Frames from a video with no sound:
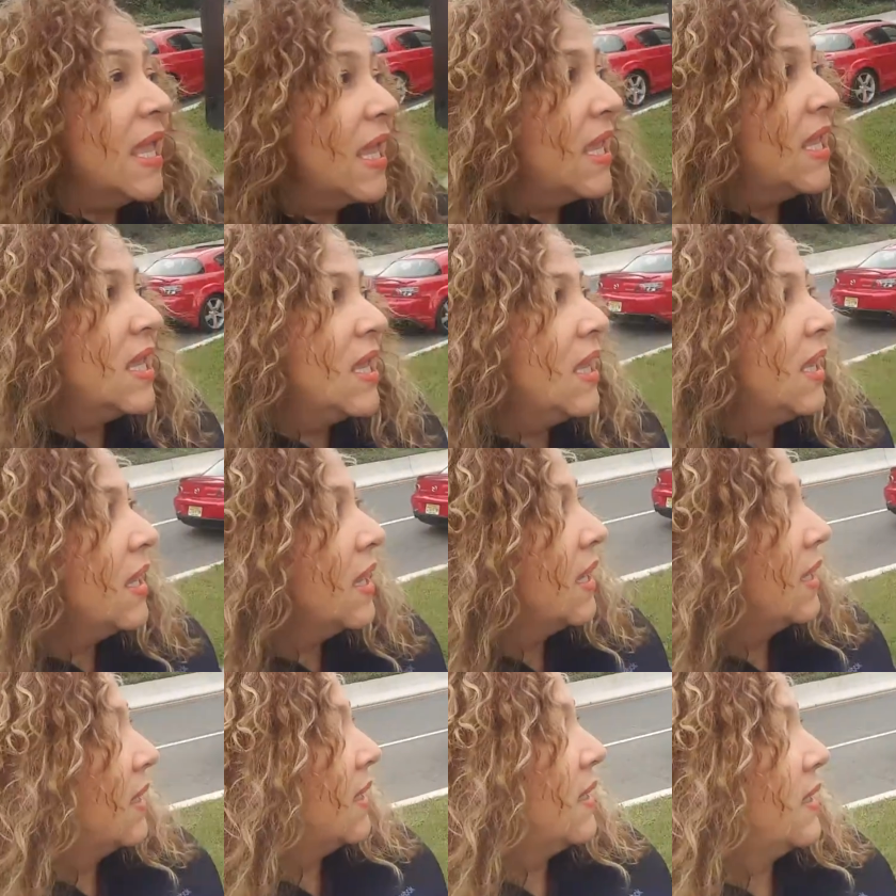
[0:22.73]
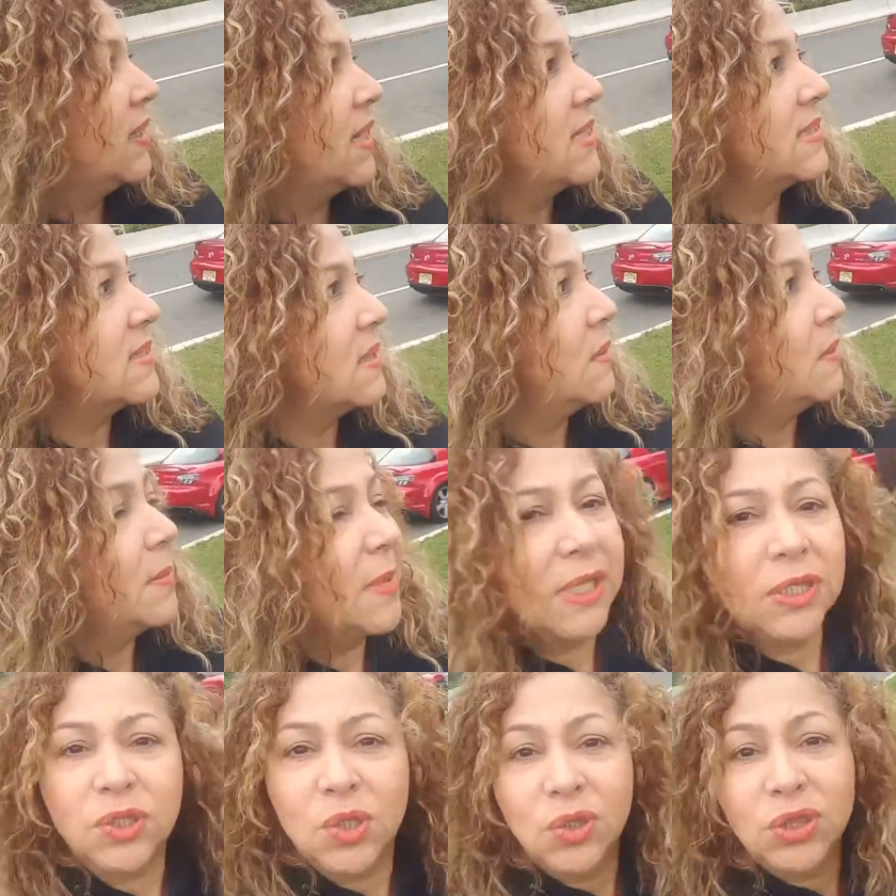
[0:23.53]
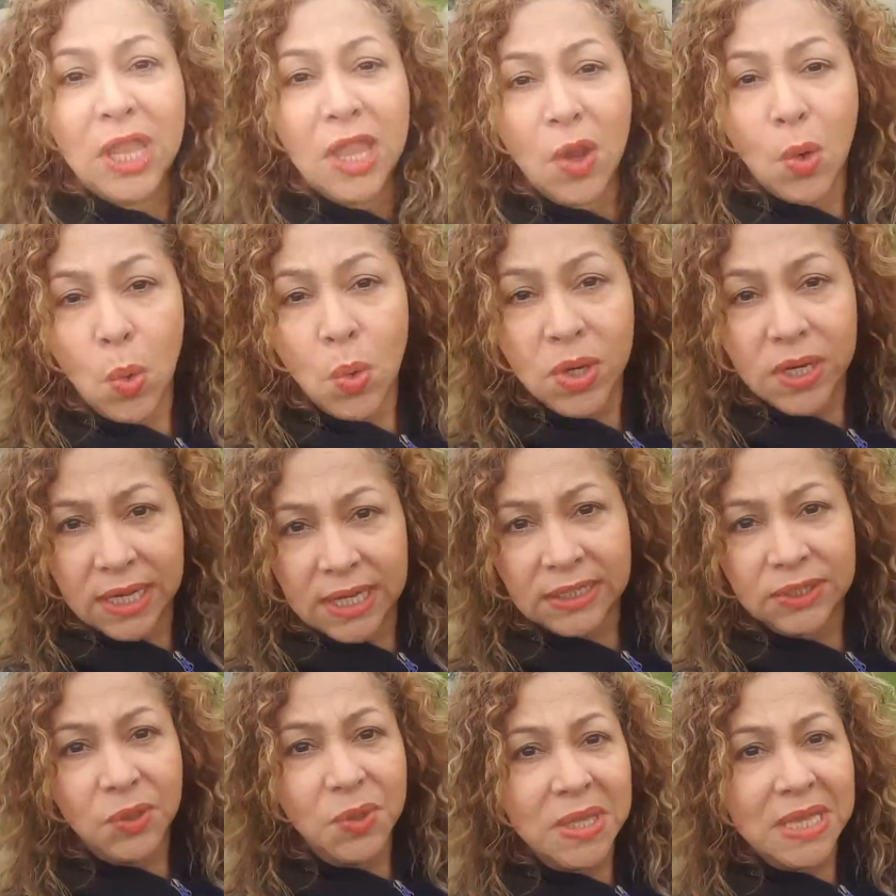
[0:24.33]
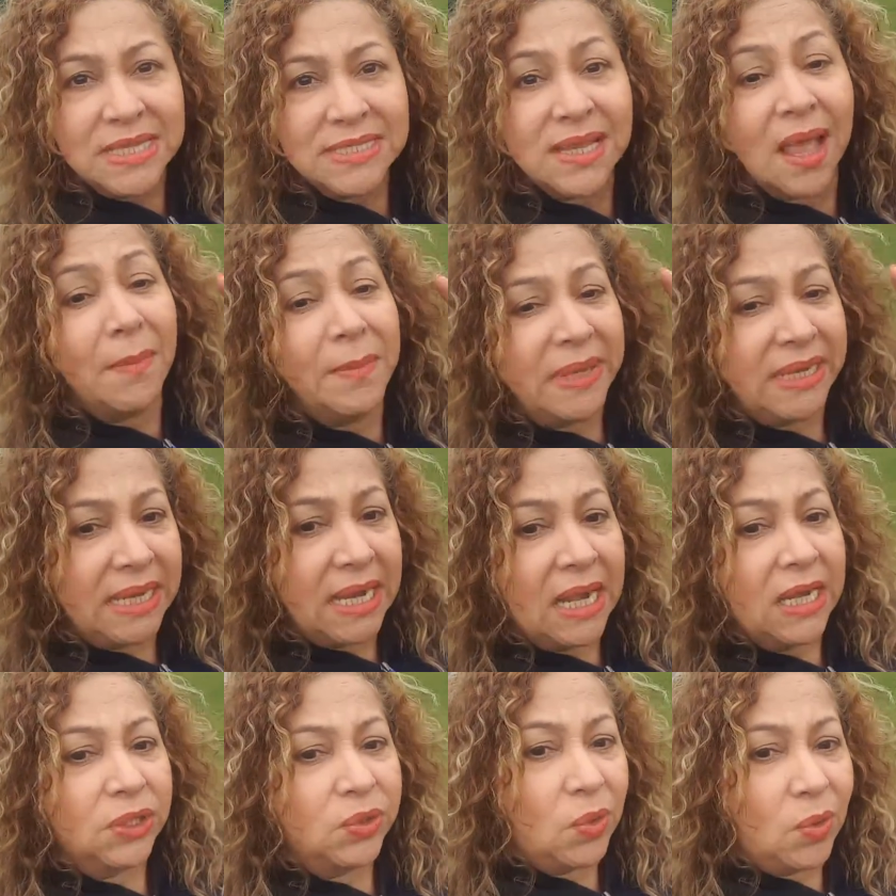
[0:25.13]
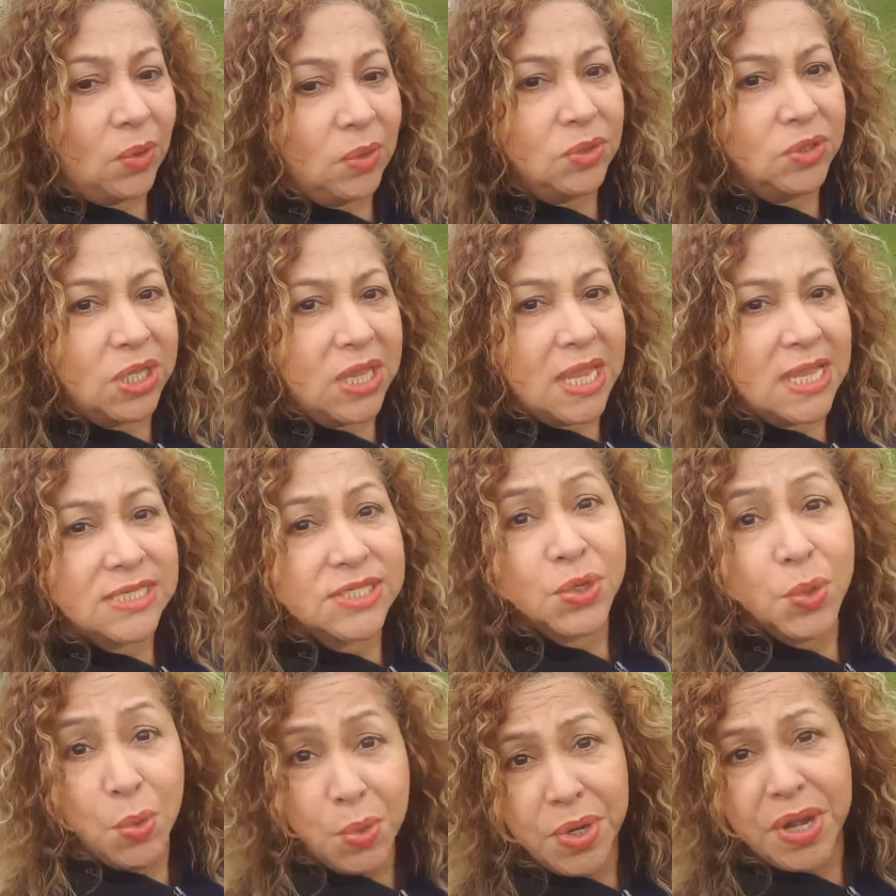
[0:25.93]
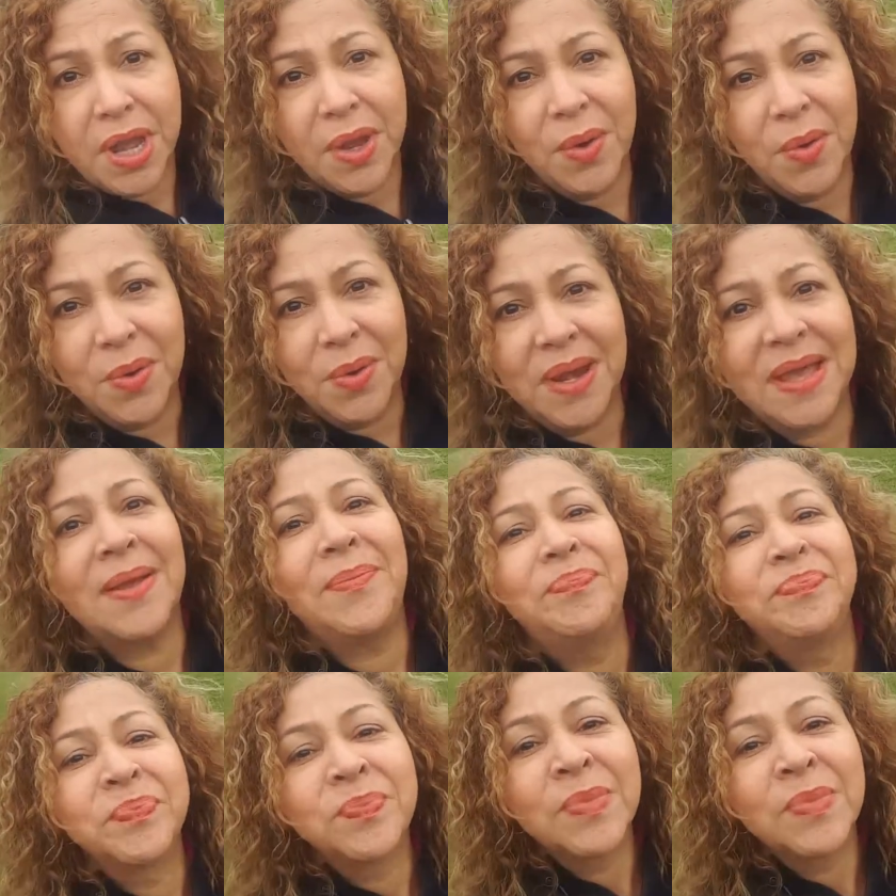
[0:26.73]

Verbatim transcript: Y eh, en este momento tengo un reto y es caminar todos los días una hora.